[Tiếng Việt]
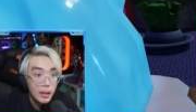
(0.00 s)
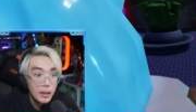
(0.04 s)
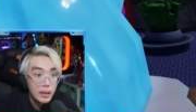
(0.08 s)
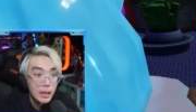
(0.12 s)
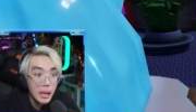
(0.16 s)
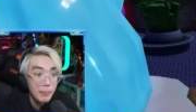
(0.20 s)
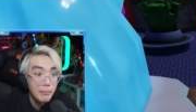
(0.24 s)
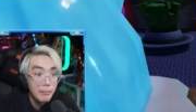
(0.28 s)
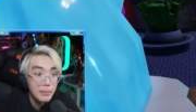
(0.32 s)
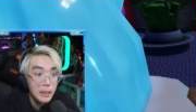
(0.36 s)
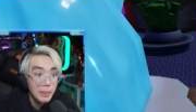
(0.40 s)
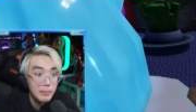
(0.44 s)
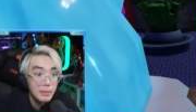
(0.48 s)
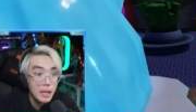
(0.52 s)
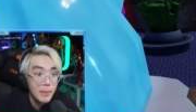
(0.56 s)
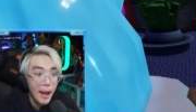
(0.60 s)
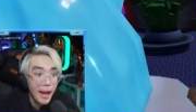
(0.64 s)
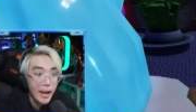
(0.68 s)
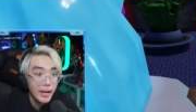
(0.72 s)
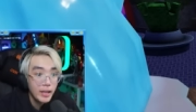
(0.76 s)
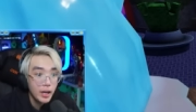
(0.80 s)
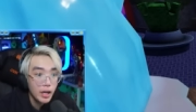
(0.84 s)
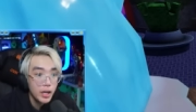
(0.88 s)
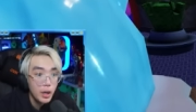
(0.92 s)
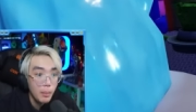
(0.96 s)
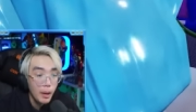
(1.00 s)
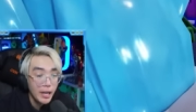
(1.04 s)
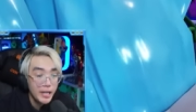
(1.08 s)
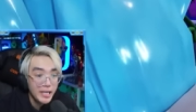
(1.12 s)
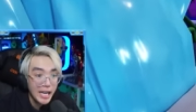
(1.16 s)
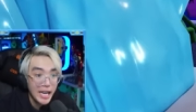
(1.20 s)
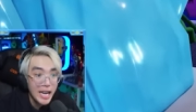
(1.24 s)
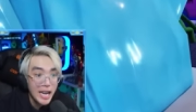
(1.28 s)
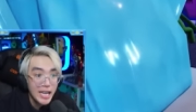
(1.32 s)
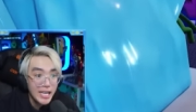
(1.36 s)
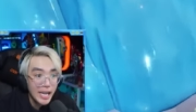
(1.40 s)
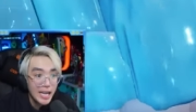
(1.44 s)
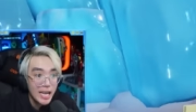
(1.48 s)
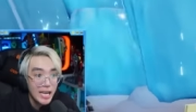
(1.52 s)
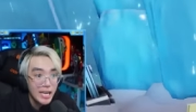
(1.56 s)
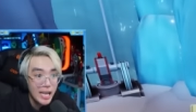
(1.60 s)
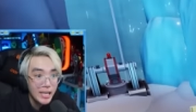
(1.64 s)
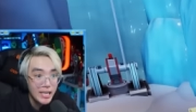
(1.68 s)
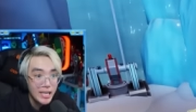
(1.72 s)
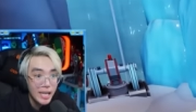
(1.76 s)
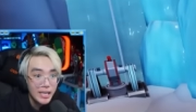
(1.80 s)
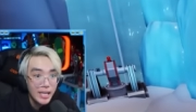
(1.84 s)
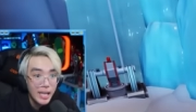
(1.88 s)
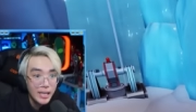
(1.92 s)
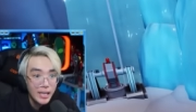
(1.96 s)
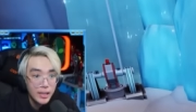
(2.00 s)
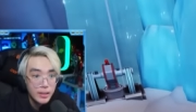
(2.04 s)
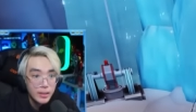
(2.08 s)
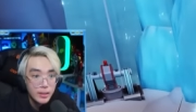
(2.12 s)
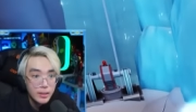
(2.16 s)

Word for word: lấm lấm đi bạn à, đúng rồi chạy đi chạy đi nhanh nhanh nhanh